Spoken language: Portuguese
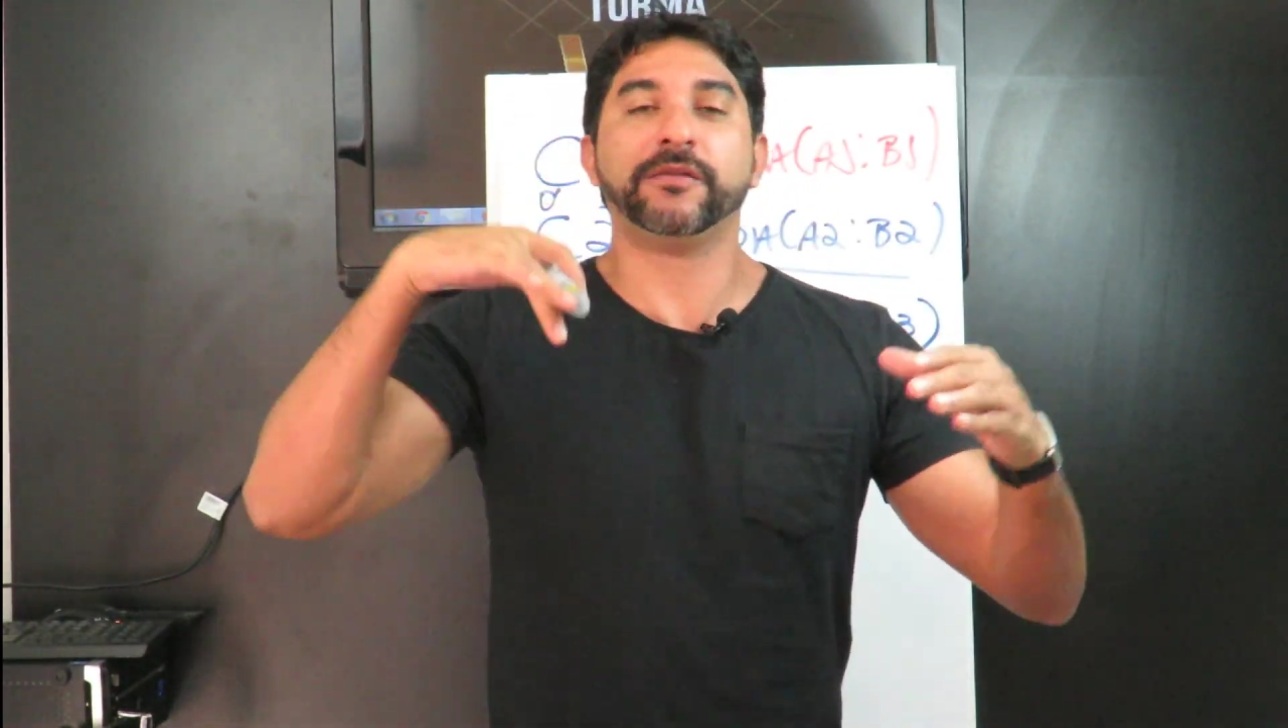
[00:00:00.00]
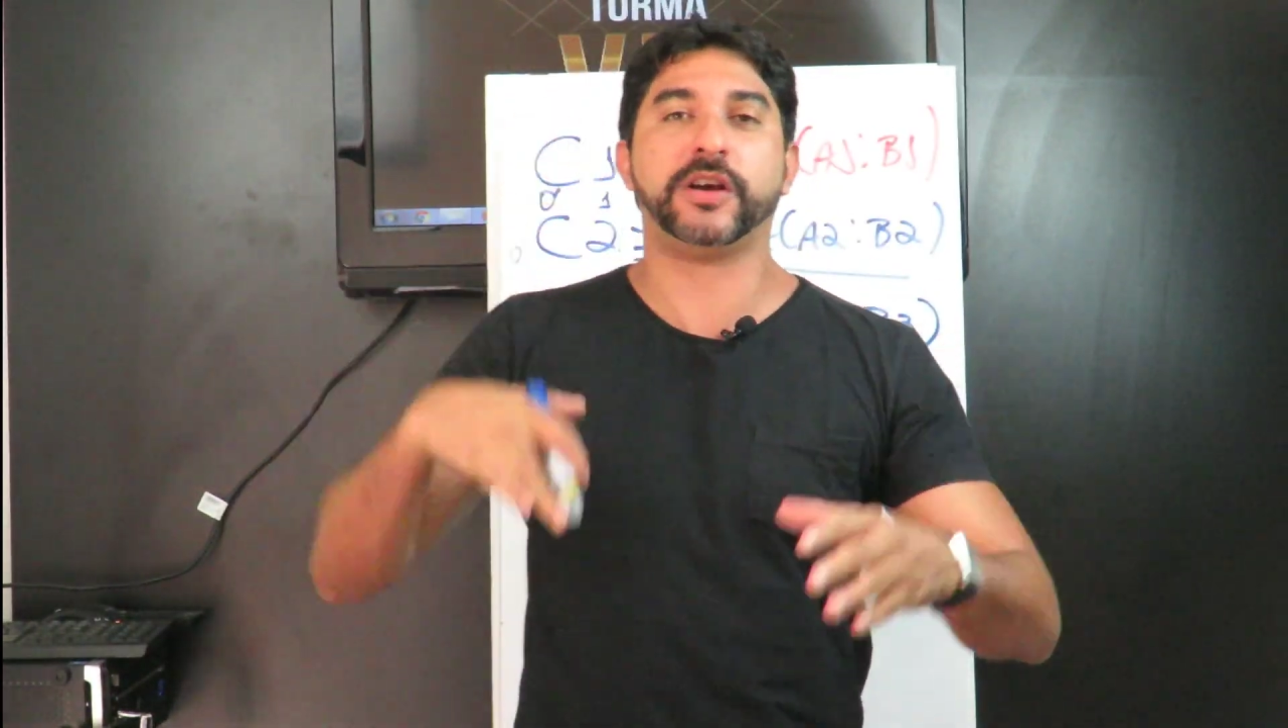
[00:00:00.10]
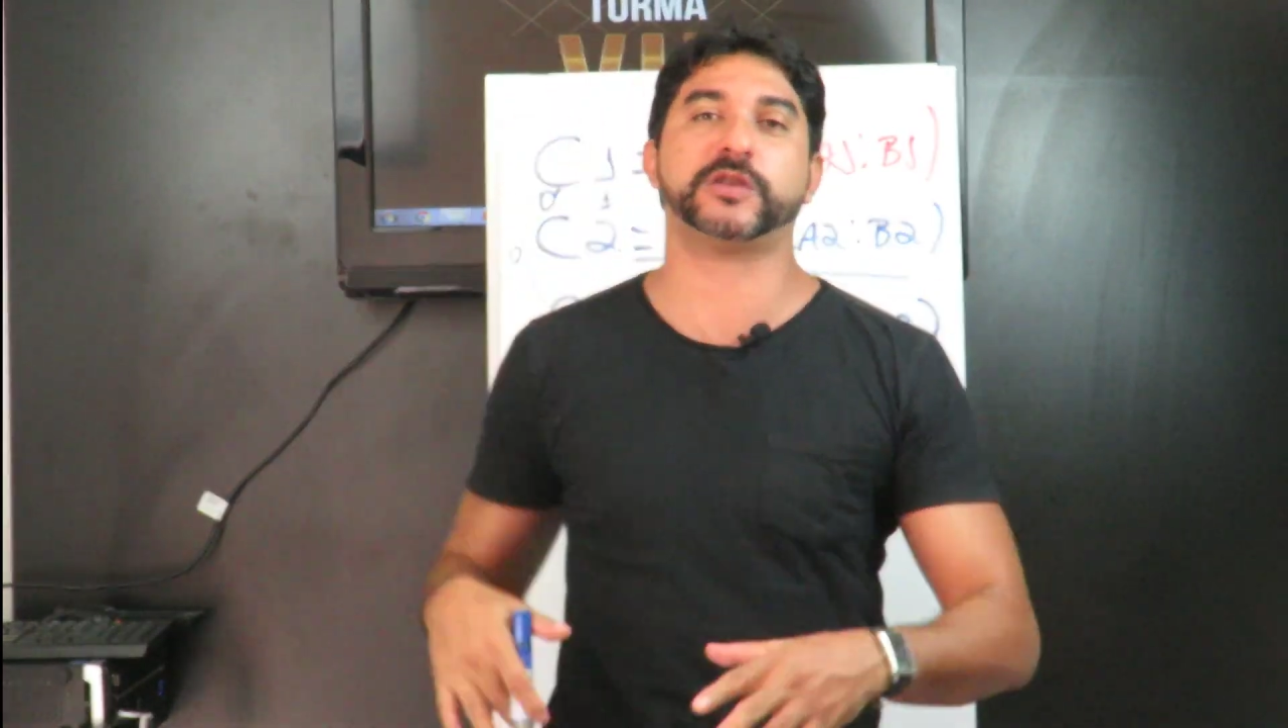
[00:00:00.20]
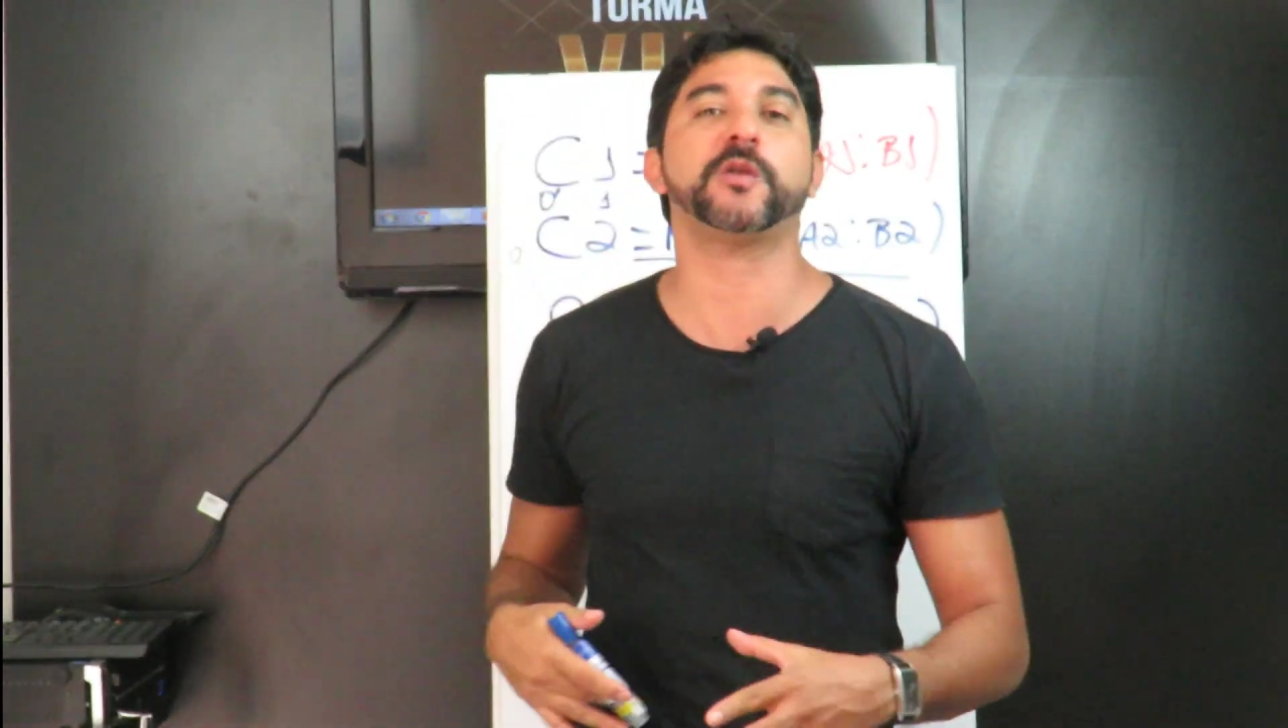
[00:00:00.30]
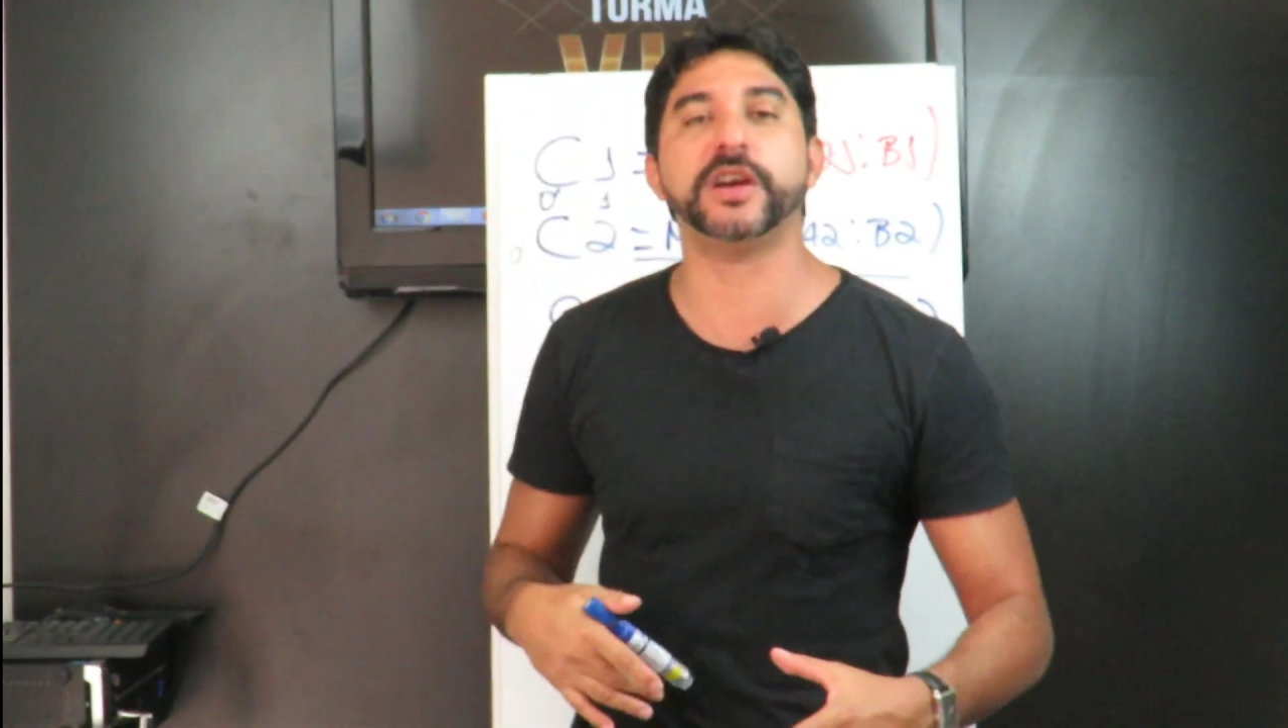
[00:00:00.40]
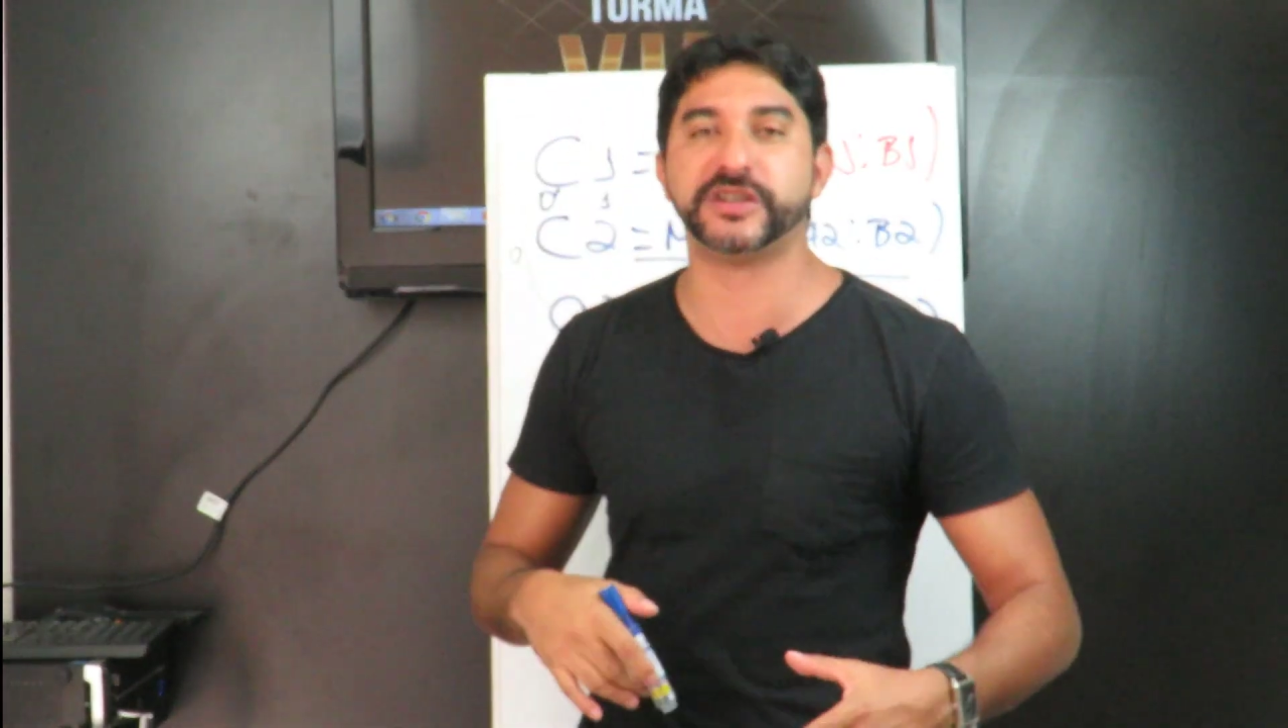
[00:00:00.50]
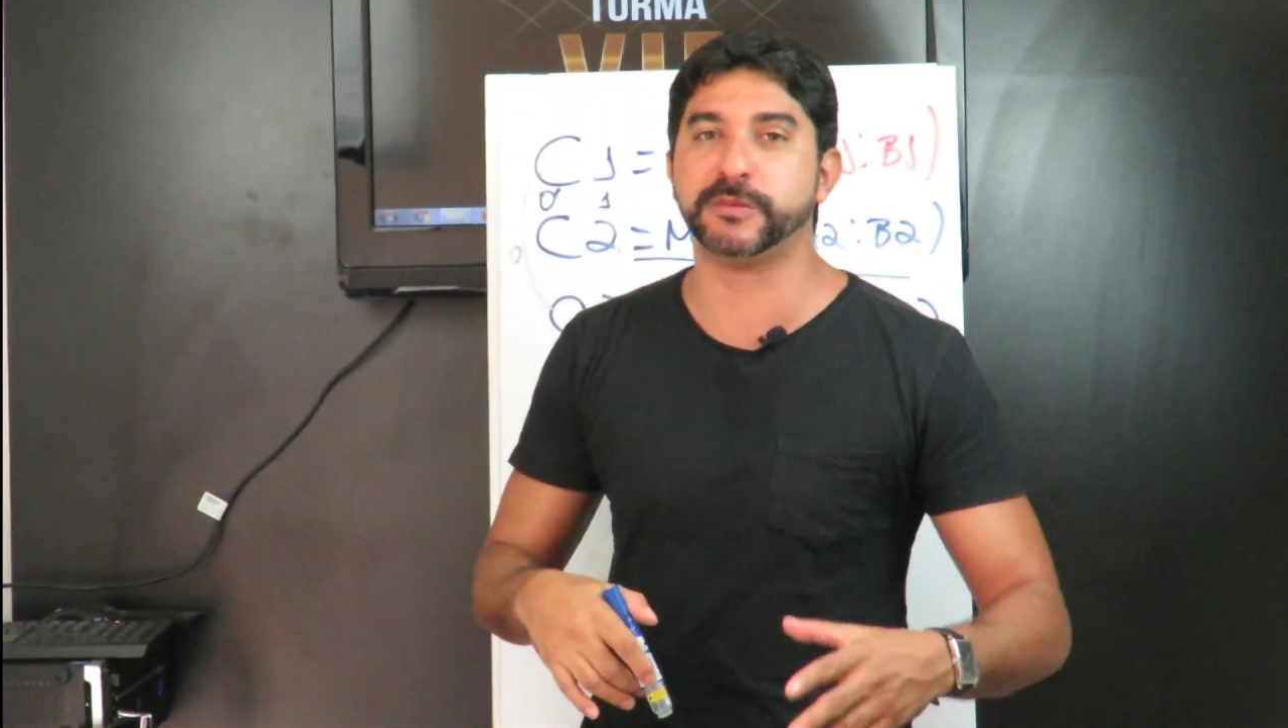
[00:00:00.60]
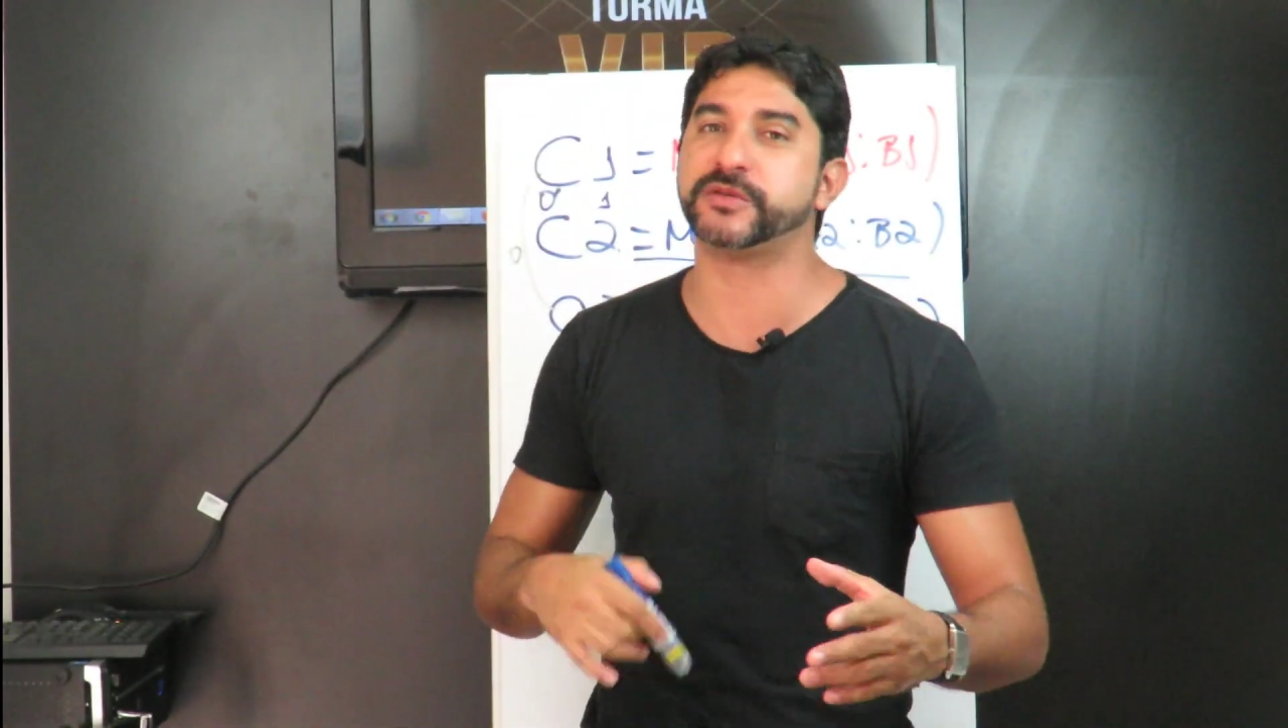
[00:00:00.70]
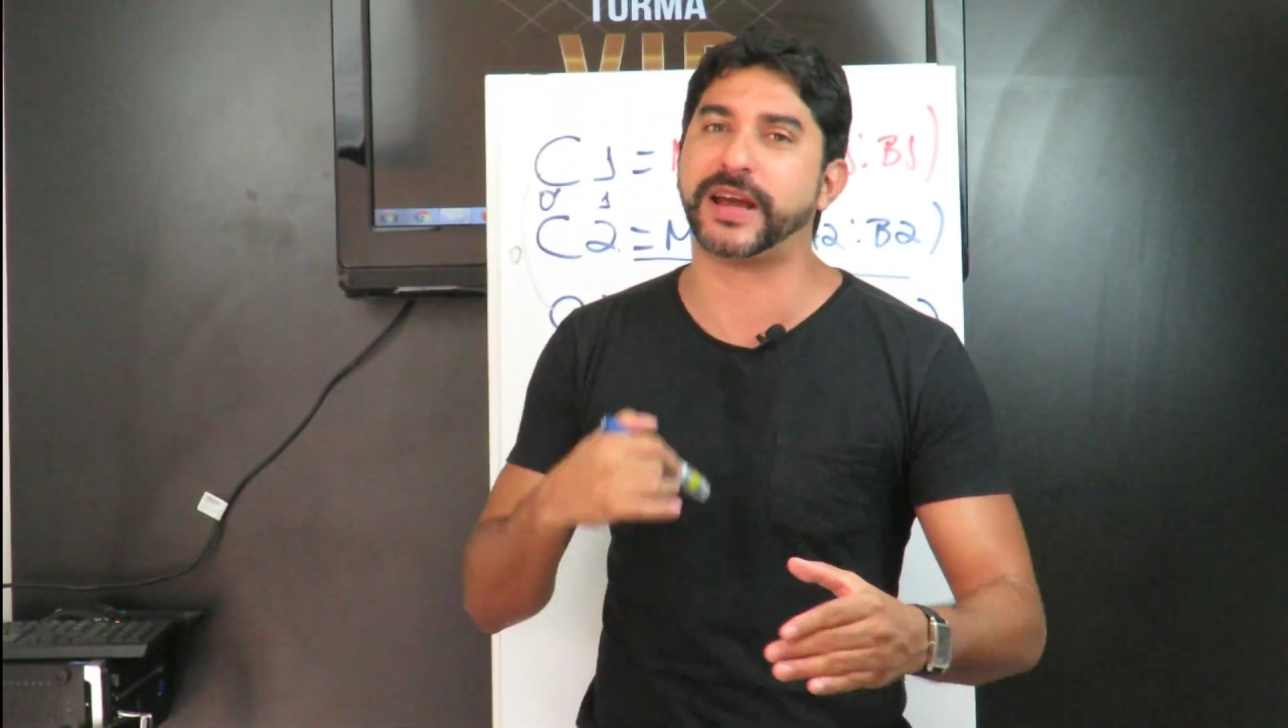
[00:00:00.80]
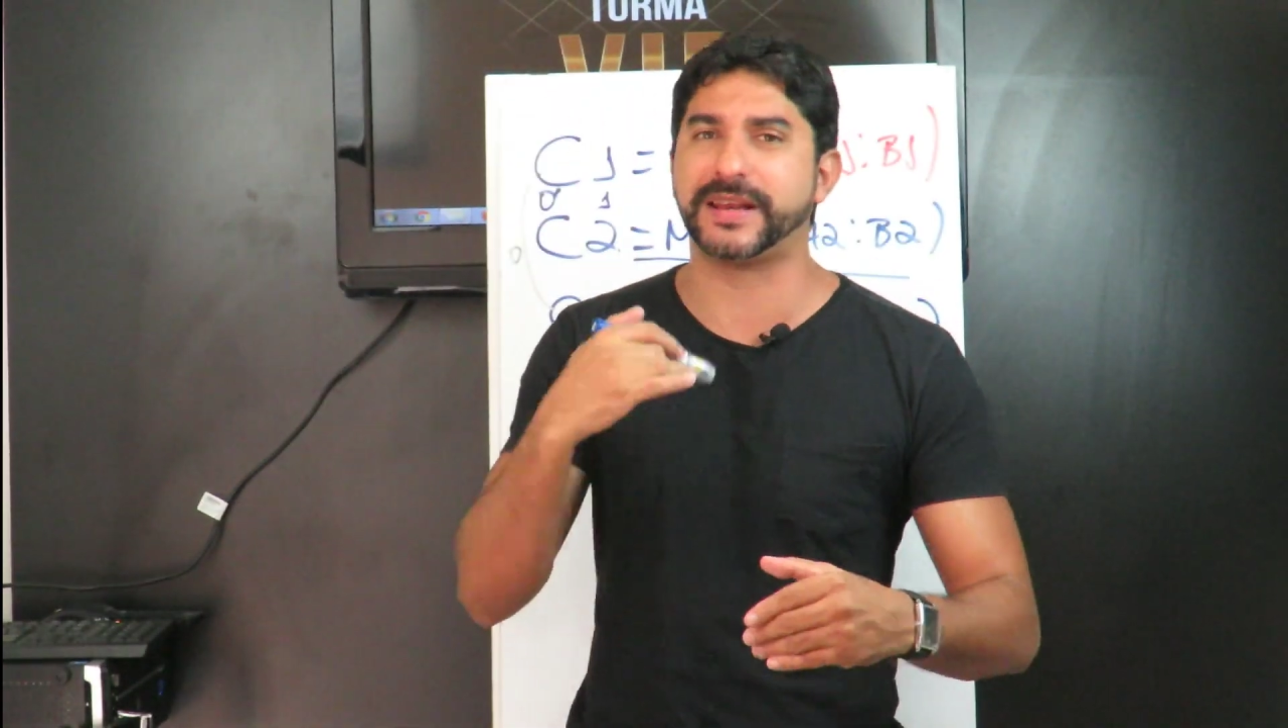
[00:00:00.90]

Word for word: nós corrigimos